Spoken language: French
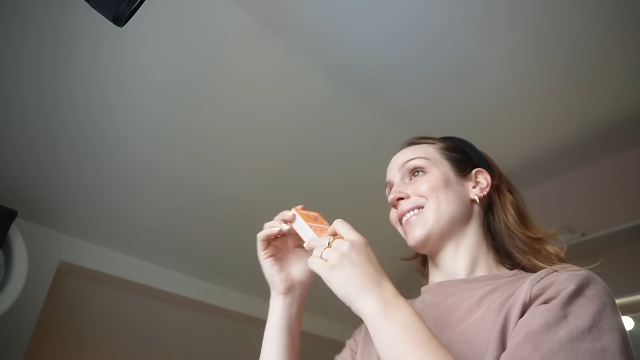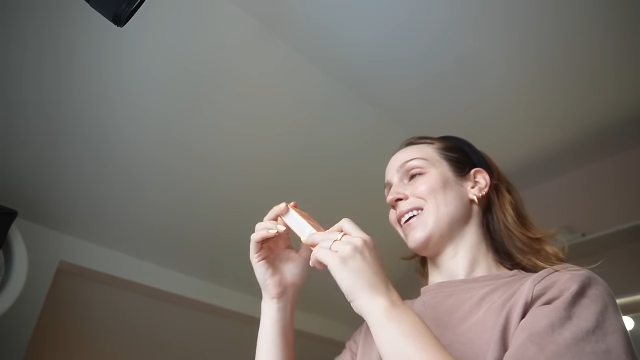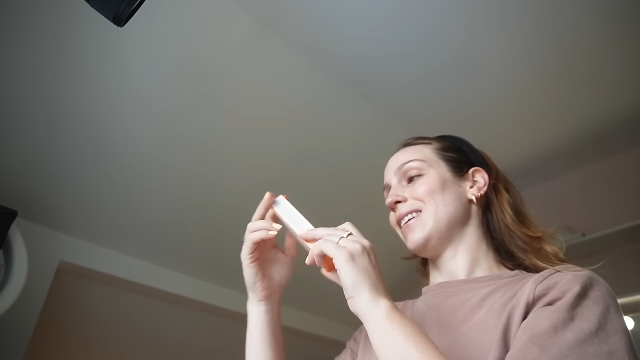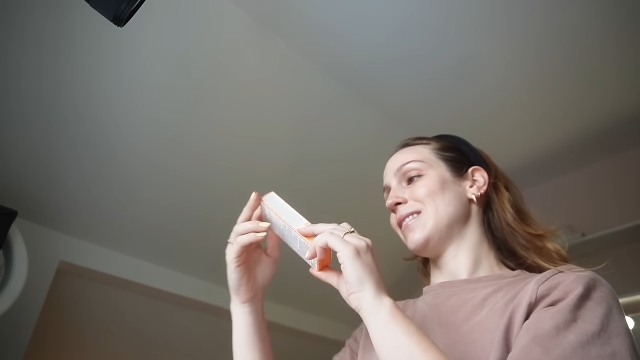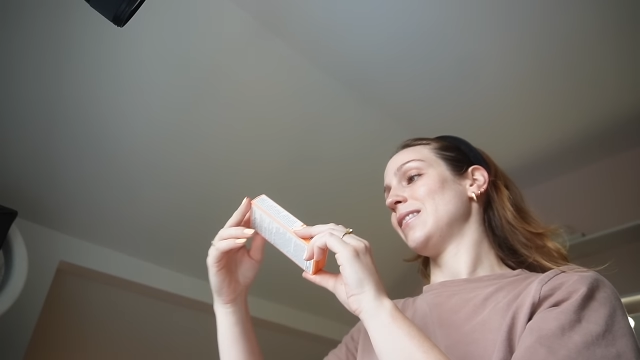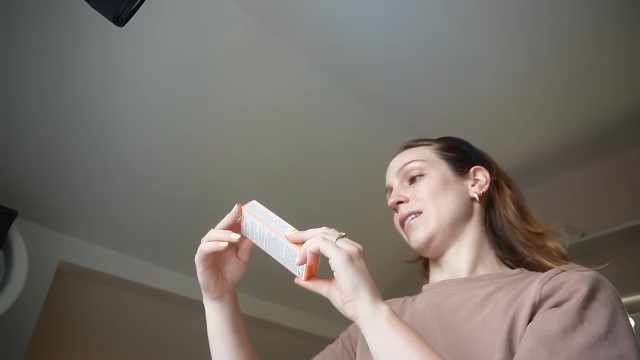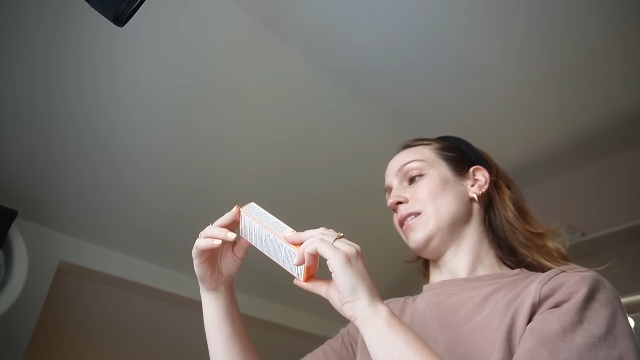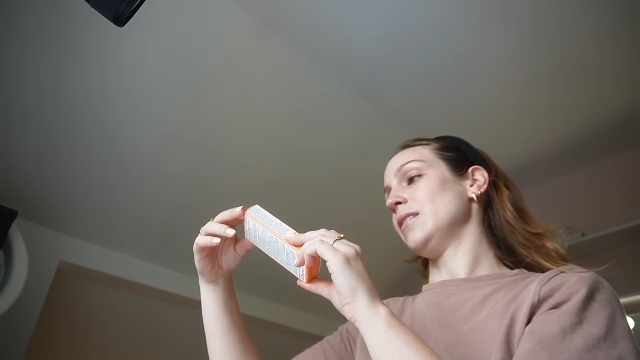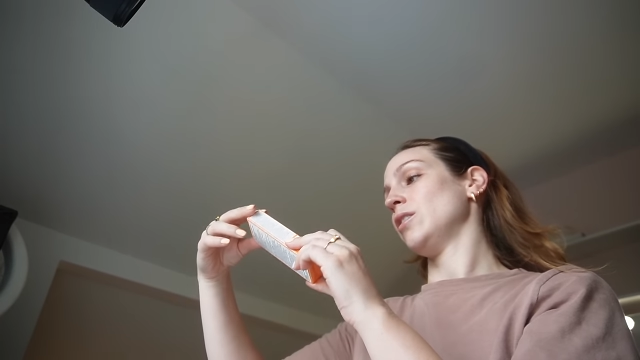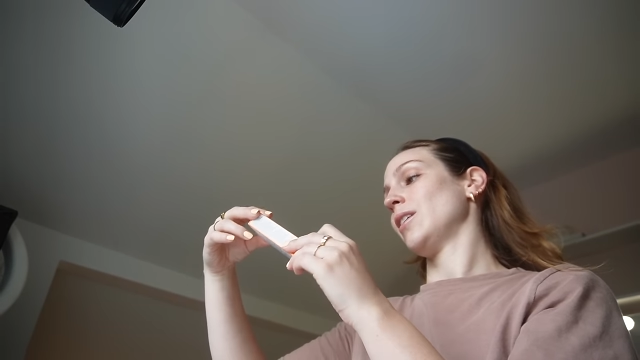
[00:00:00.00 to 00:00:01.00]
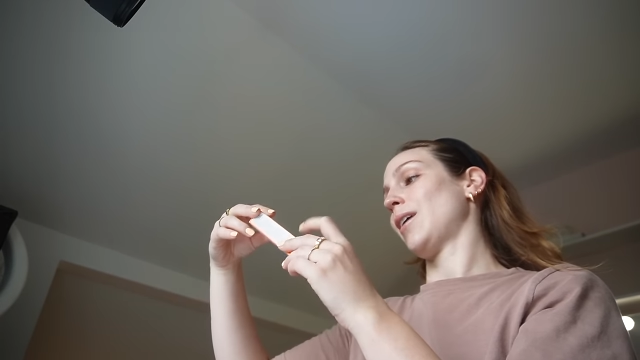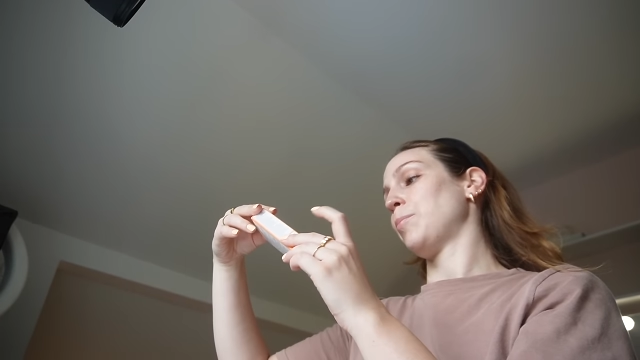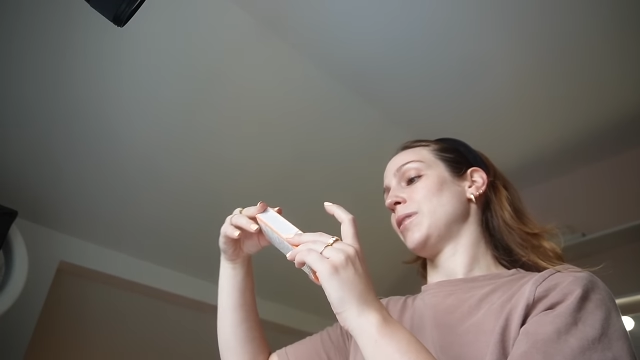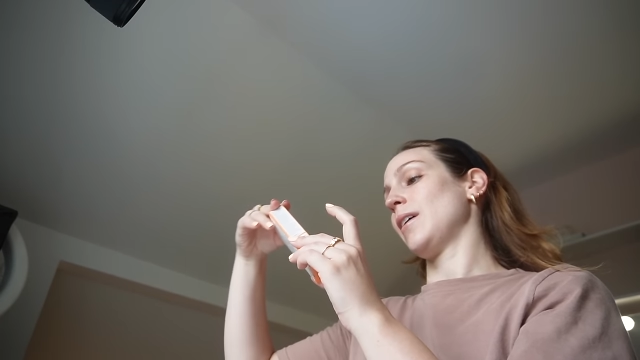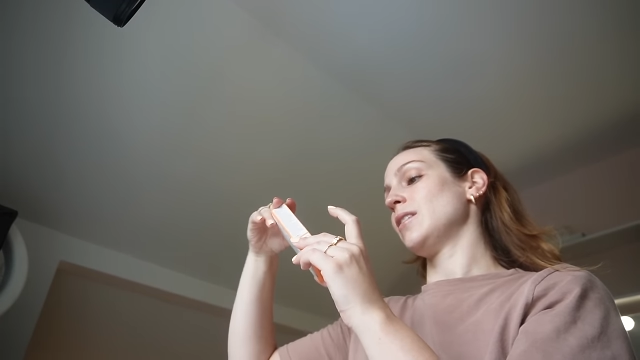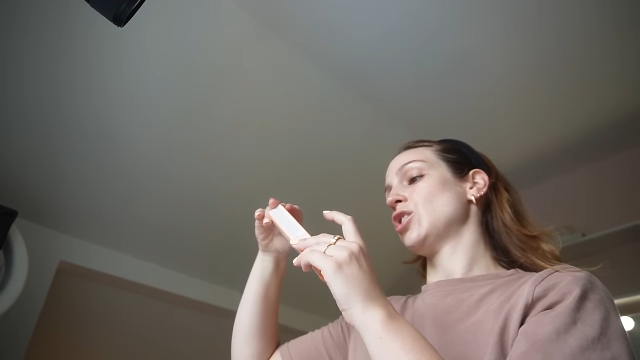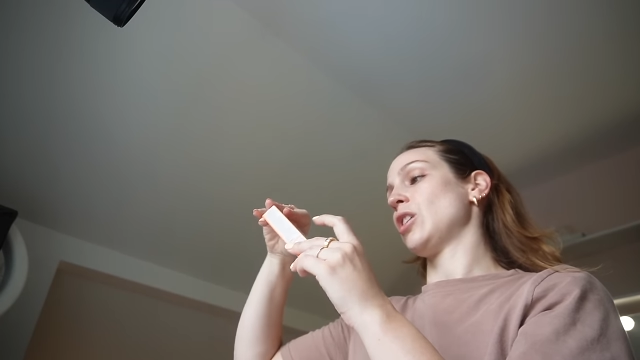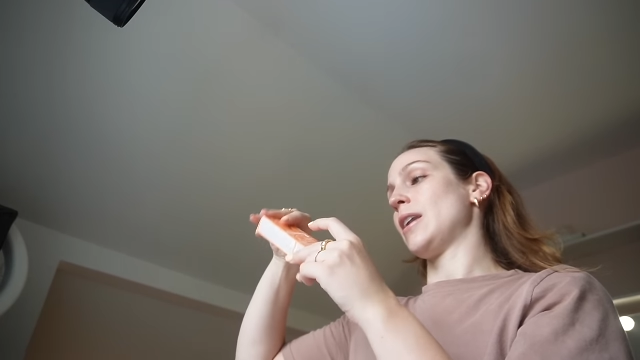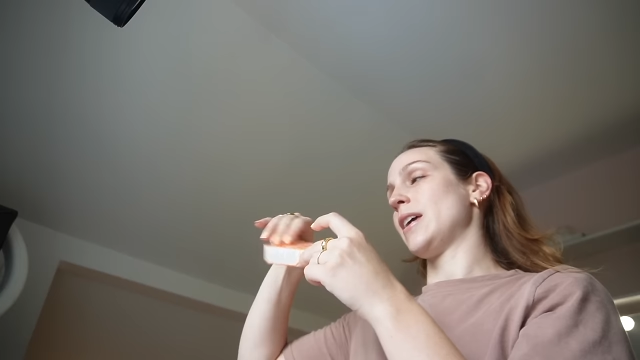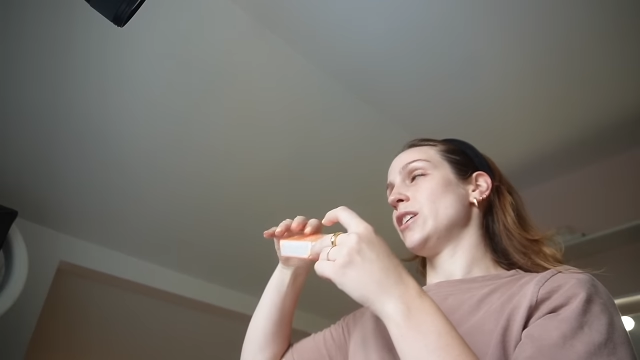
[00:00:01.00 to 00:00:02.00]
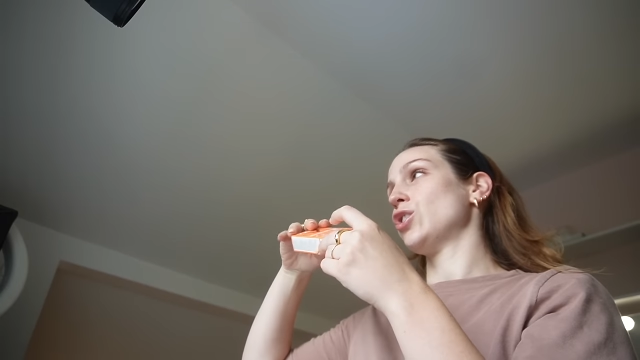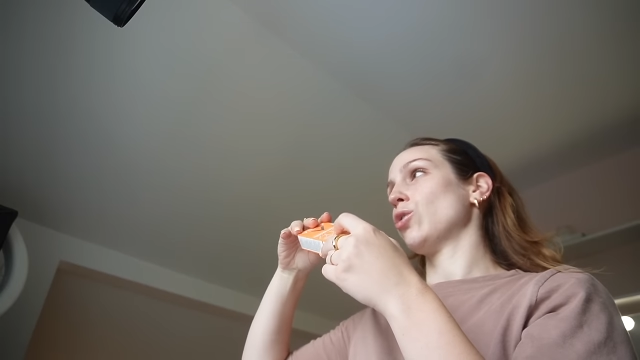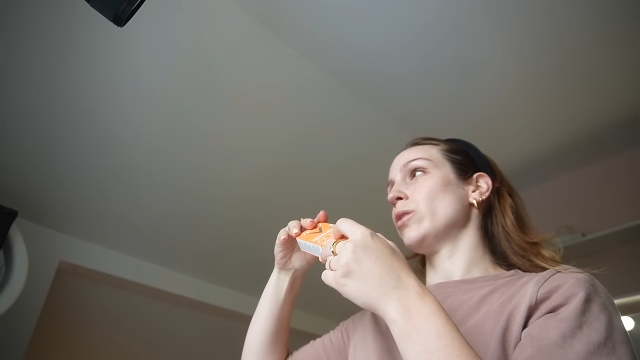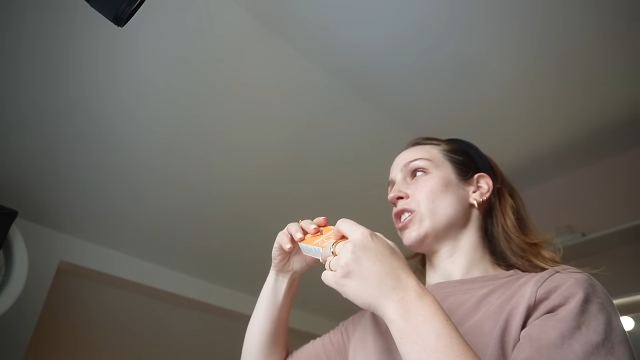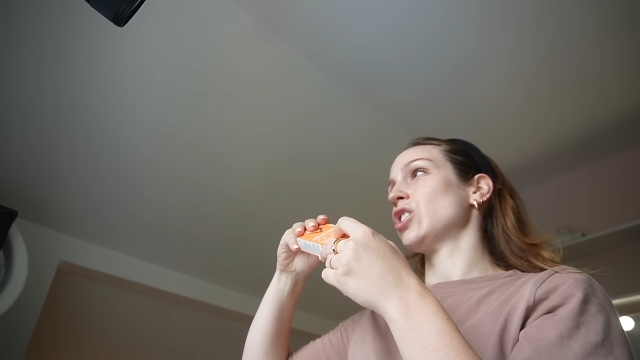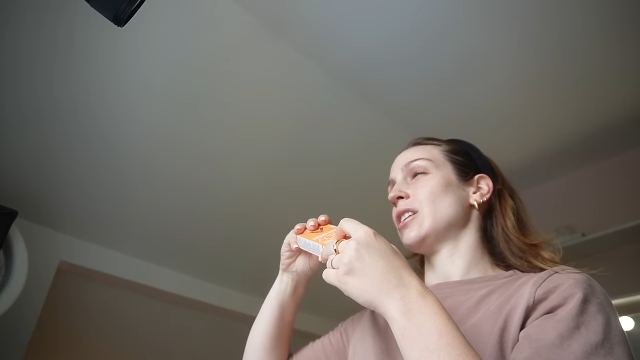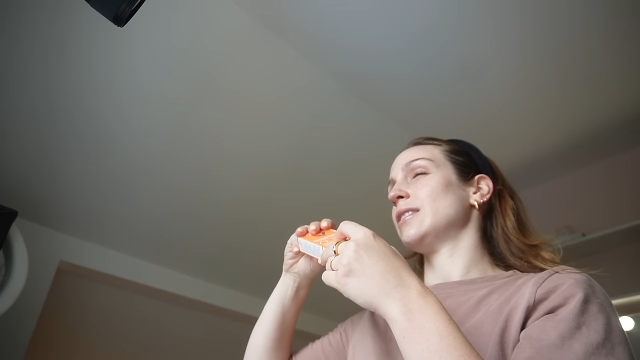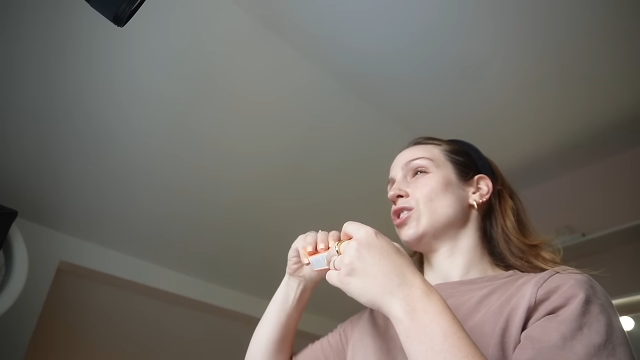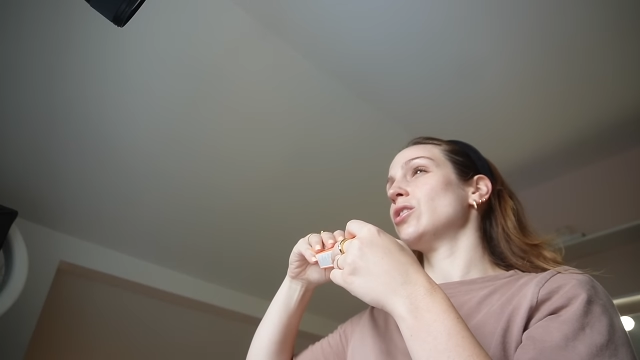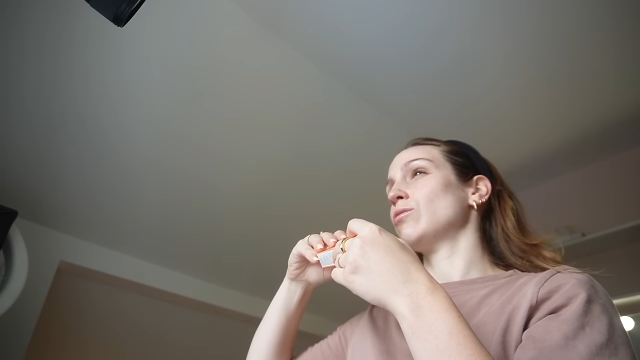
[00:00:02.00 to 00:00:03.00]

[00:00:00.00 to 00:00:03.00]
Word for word: teintée de Capital Soleil. Je crois que je l'ai déjà...